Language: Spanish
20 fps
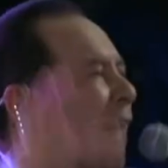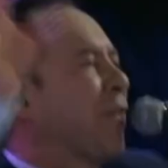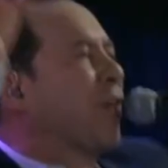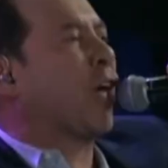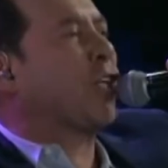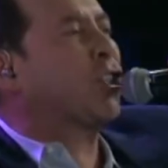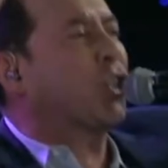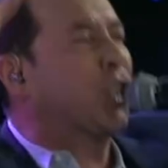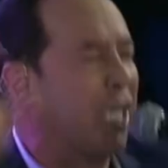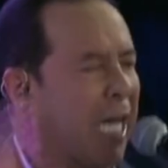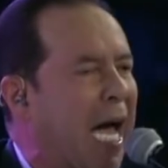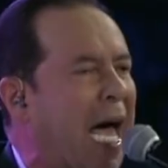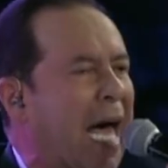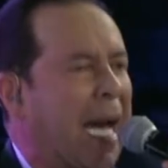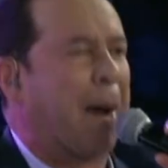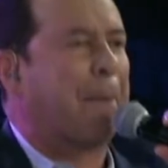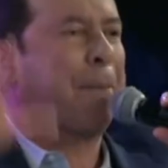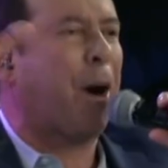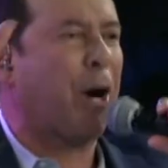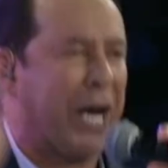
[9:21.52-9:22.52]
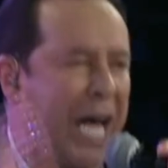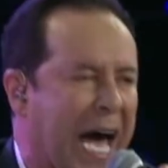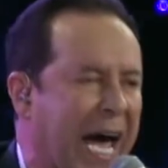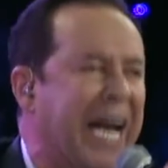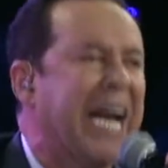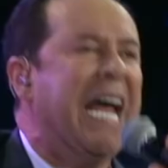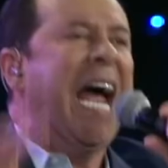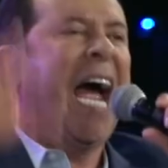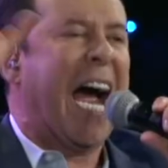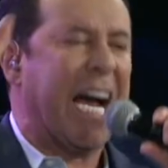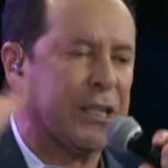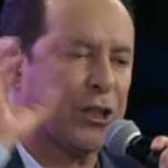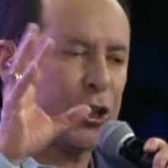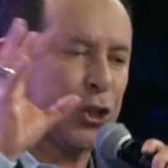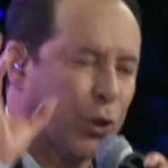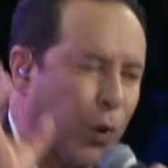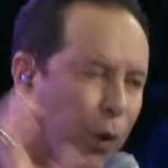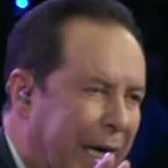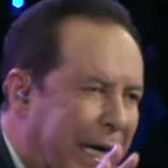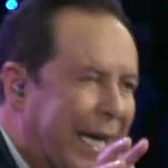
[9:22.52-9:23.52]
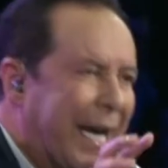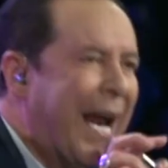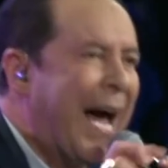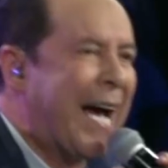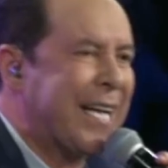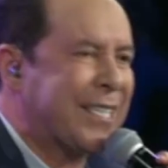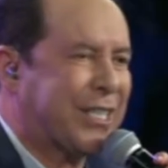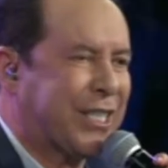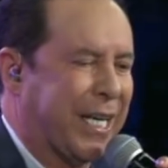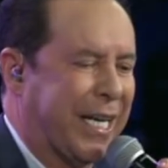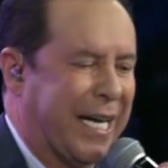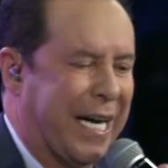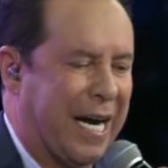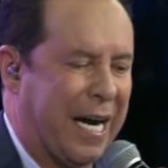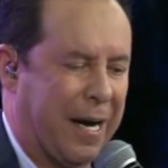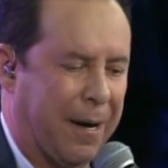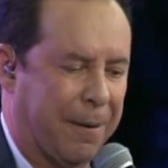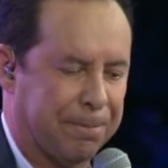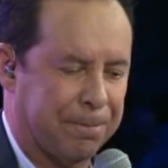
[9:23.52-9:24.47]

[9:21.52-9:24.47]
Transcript: que Dios quiere poner en su iglesia.